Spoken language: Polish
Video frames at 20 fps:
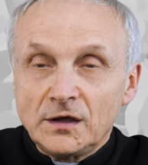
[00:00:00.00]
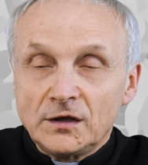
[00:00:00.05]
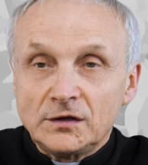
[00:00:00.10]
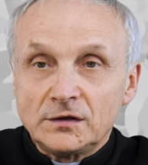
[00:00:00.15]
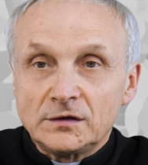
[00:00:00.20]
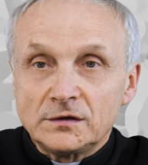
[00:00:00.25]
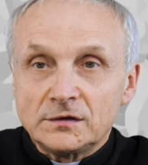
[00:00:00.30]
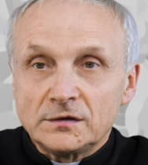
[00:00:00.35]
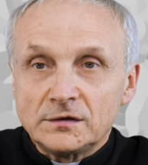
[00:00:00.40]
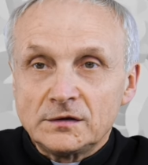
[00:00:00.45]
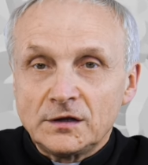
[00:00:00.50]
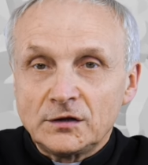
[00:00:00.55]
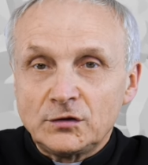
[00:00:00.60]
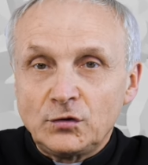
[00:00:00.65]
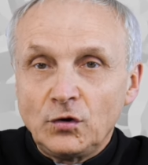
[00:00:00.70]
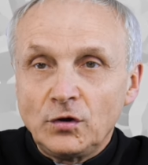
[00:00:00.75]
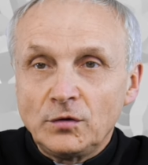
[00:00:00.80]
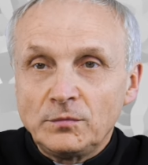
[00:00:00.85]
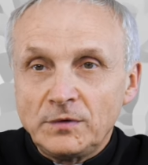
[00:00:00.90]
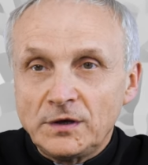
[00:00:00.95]
I na
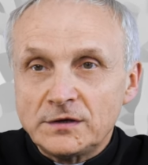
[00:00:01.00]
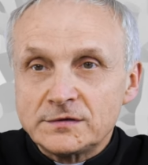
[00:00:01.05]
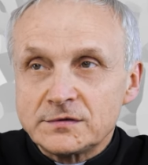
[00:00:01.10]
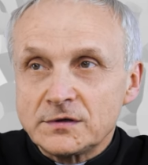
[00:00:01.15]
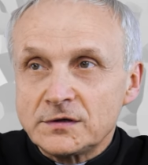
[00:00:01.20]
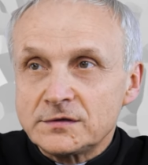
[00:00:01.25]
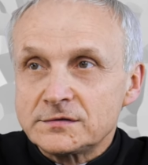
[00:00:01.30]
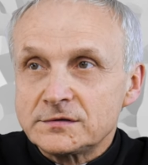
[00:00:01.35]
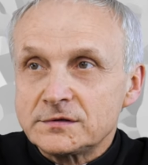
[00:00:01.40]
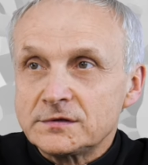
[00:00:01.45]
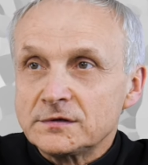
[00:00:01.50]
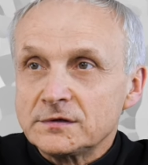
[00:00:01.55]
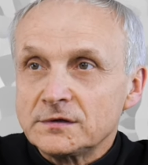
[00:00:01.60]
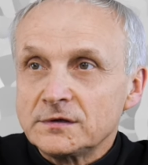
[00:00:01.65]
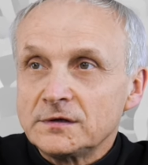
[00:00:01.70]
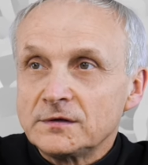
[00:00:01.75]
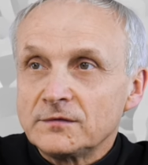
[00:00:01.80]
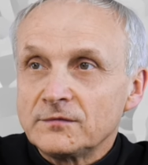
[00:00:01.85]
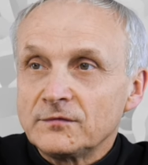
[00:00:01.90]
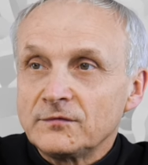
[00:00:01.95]
drugim miejscu jest
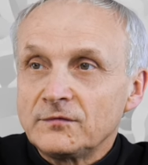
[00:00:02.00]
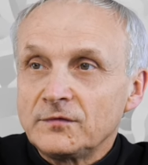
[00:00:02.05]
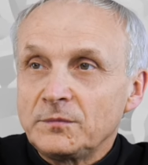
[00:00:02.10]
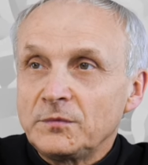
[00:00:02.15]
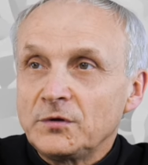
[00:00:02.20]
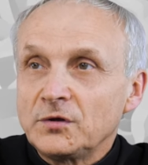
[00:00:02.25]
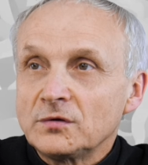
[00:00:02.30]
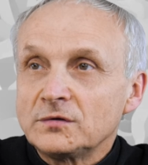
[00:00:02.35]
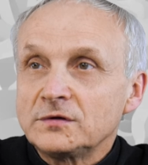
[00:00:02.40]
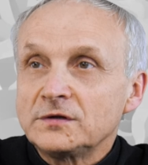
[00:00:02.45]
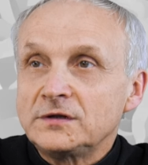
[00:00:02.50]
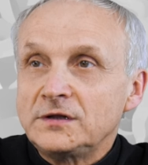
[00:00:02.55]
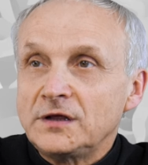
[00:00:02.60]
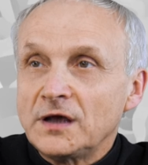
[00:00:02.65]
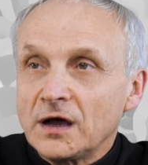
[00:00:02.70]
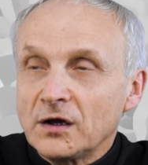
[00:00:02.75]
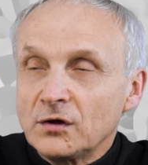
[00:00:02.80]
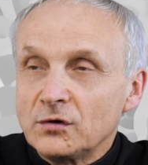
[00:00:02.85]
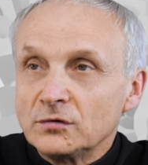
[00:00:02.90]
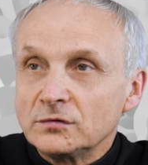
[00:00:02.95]
e, wymieniony
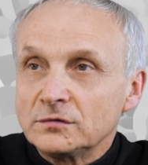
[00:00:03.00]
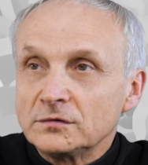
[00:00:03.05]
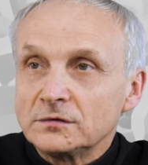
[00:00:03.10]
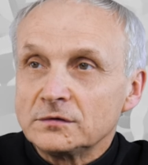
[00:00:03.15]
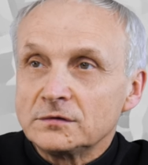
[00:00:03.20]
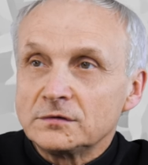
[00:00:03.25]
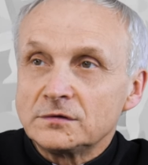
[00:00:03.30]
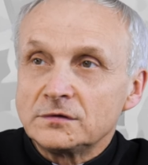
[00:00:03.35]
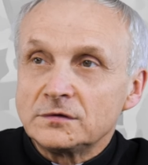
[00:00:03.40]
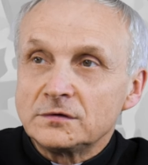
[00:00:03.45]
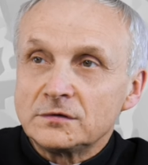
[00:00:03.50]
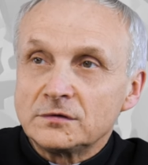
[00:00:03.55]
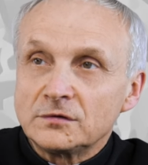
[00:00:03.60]
diakon, e,